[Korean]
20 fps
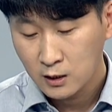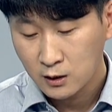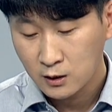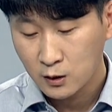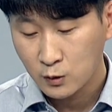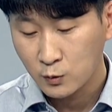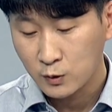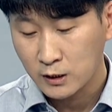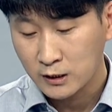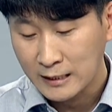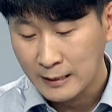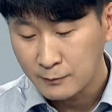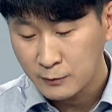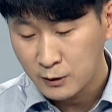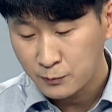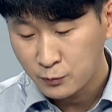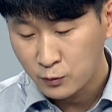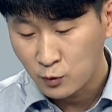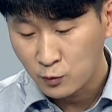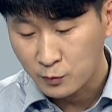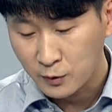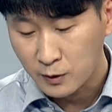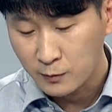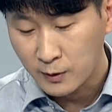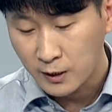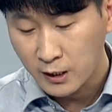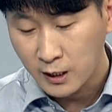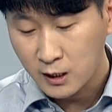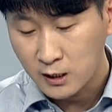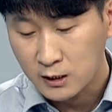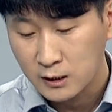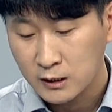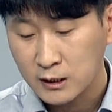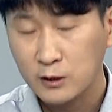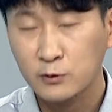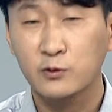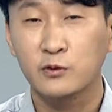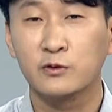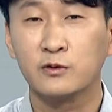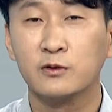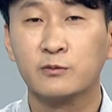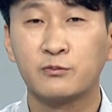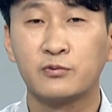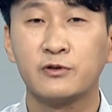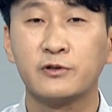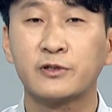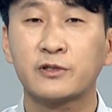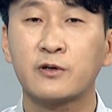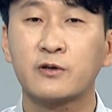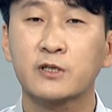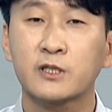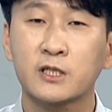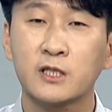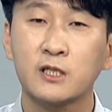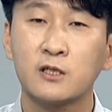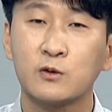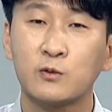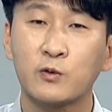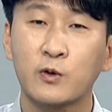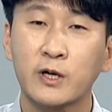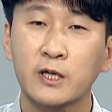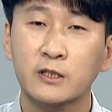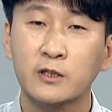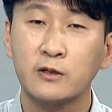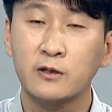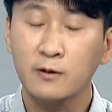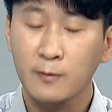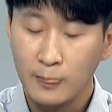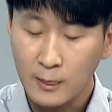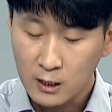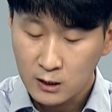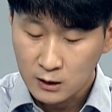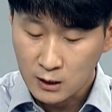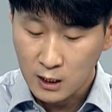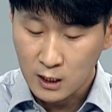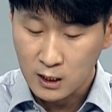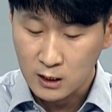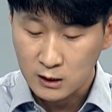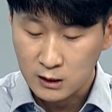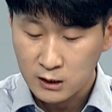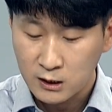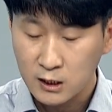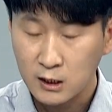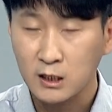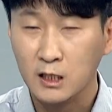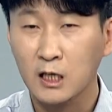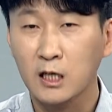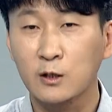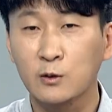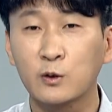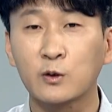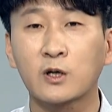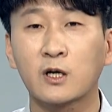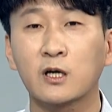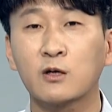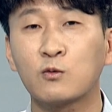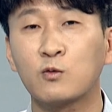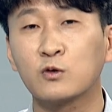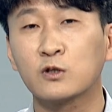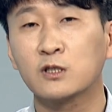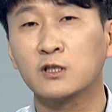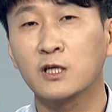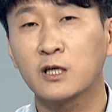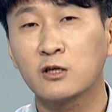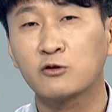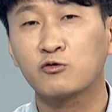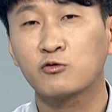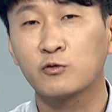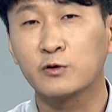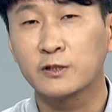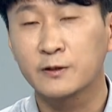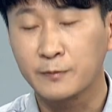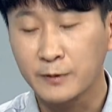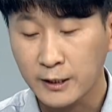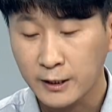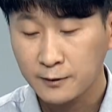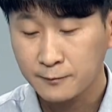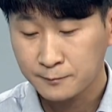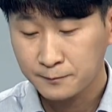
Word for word: 그리고 이제 30% 미만의 글자 수 불성실로 해서 탈락을 시키겠다 이렇게 공지를 해주고 있습니다.